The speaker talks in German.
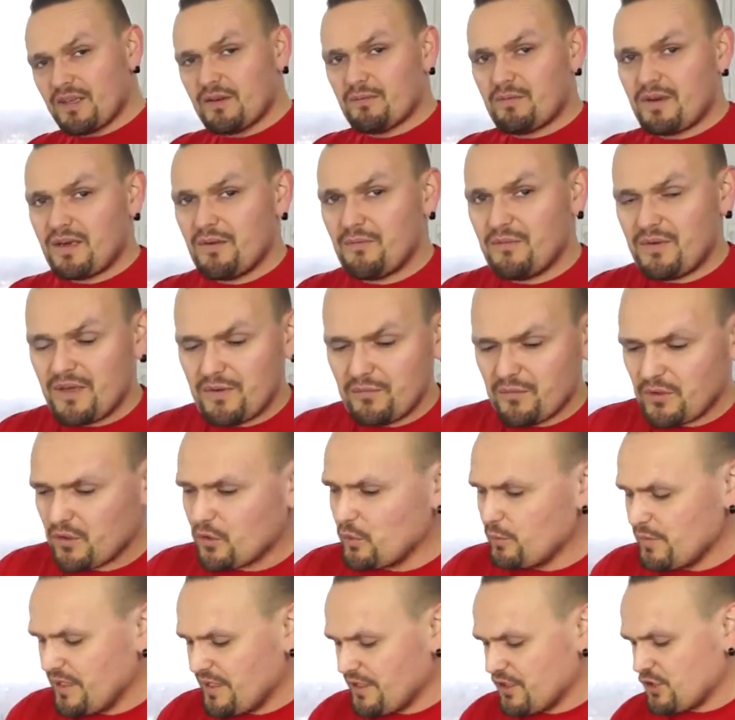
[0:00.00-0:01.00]
auf jeden Fall ein Fan
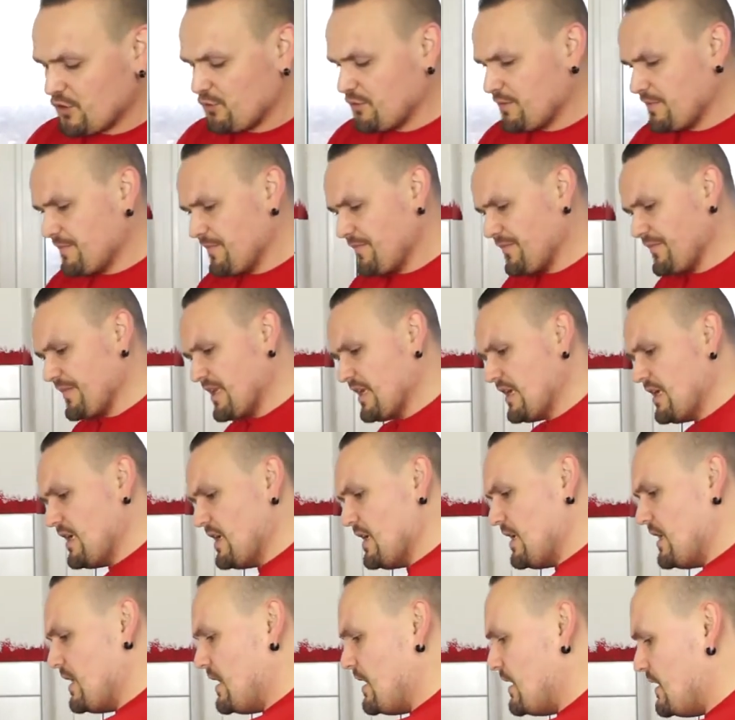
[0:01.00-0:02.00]
von Gummihandschuhen.
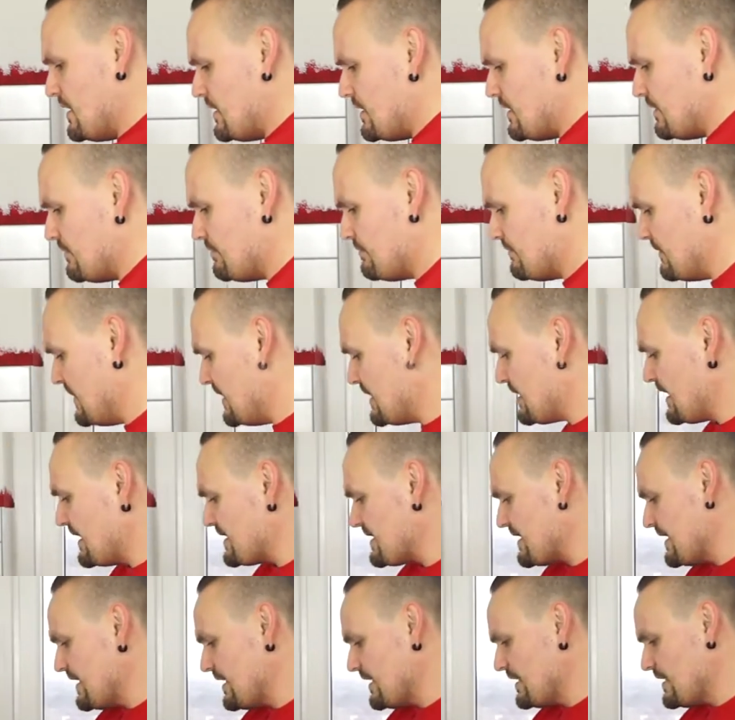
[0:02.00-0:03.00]
Äh, ich
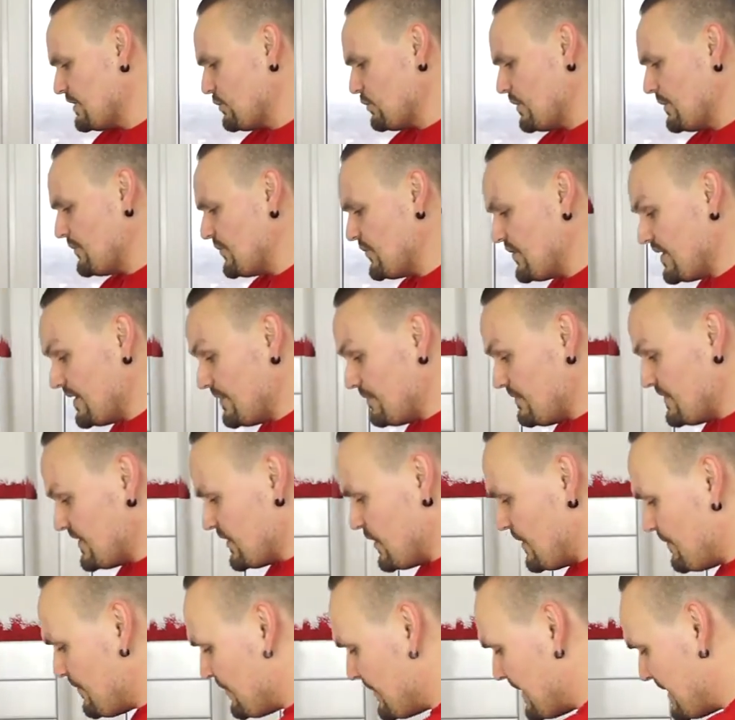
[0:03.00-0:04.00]
kann es eigentlich nur empfehlen.
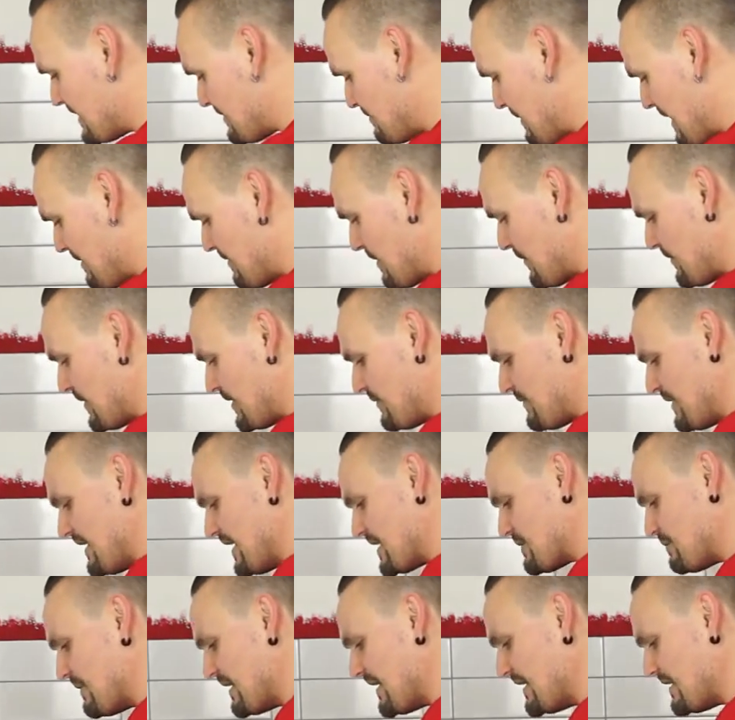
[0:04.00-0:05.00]
So, jetzt machen wir auf jeden
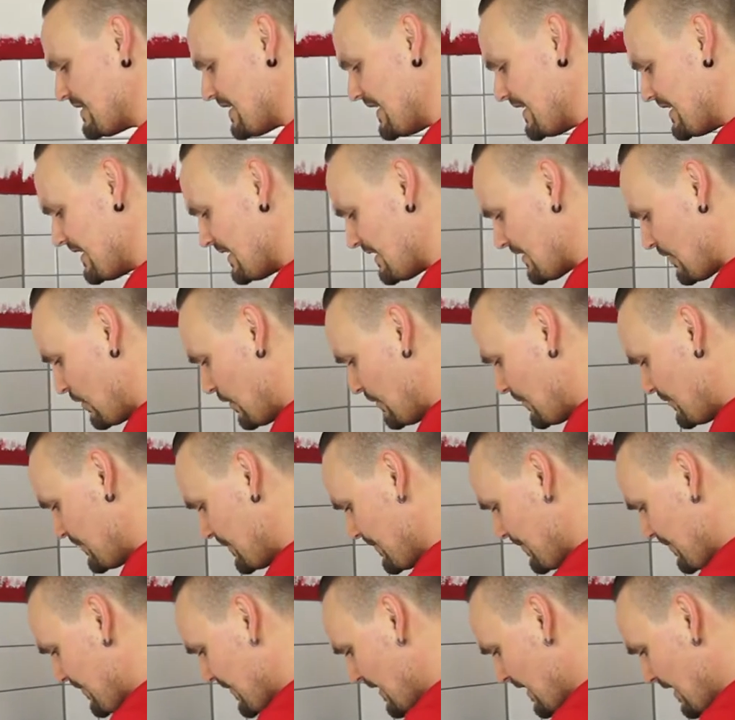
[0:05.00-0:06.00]
Fall erstmal den Teig hier drauf.
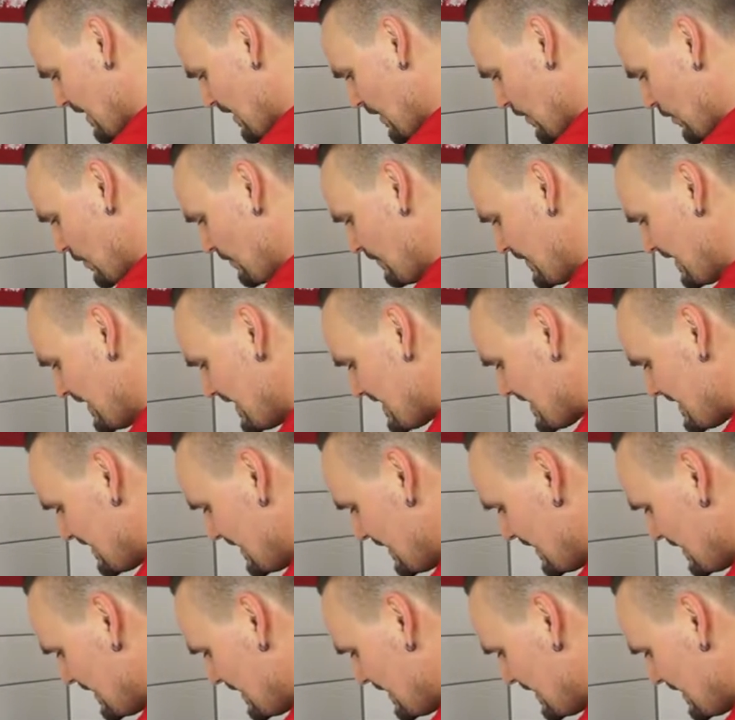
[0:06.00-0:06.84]
Und wie ich